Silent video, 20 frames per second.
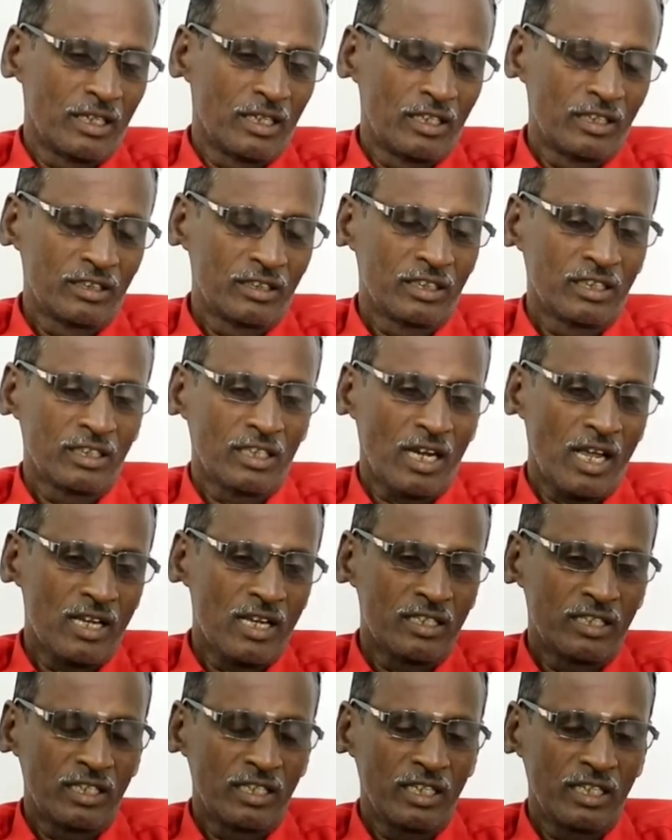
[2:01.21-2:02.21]
தனுசு
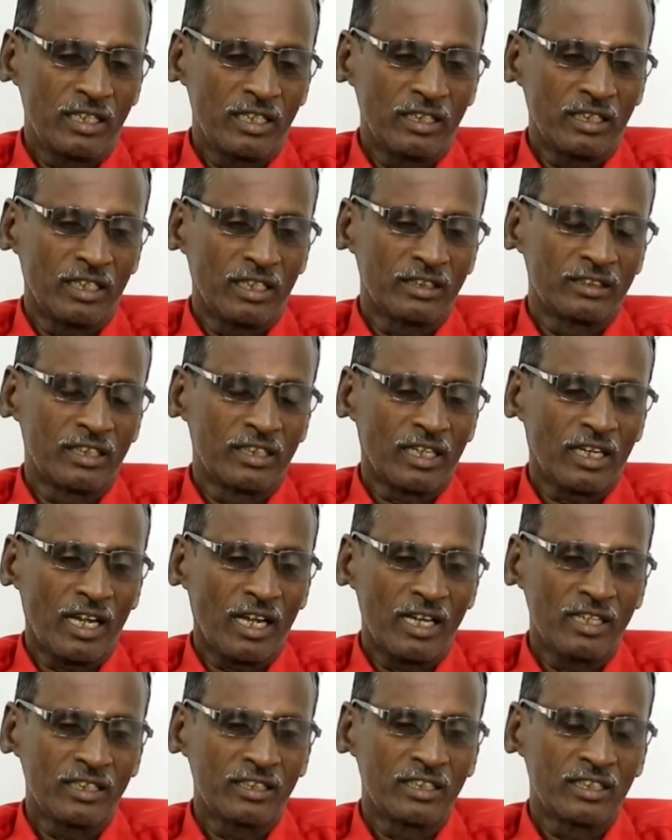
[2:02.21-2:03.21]
ராசி அந்த
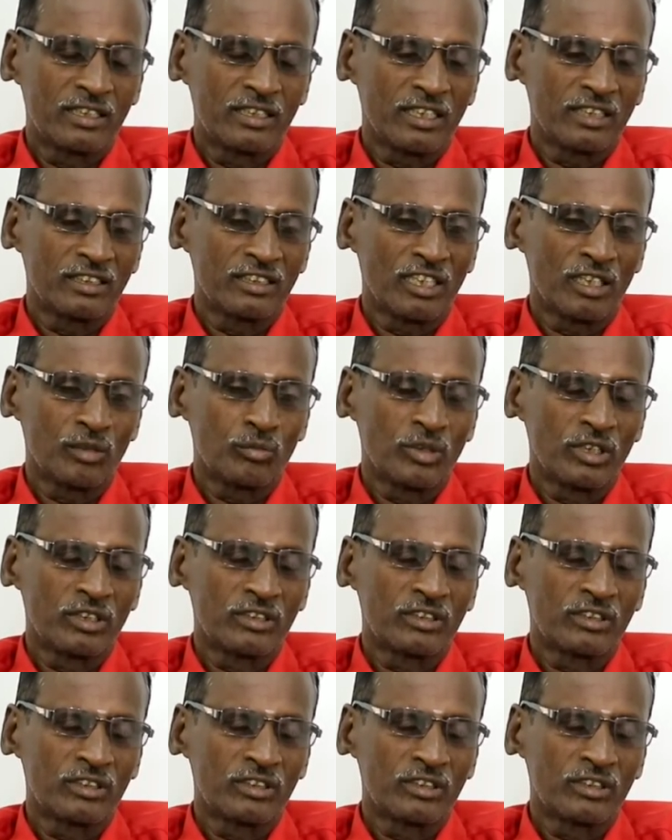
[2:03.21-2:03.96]
ராசி சந்திரன்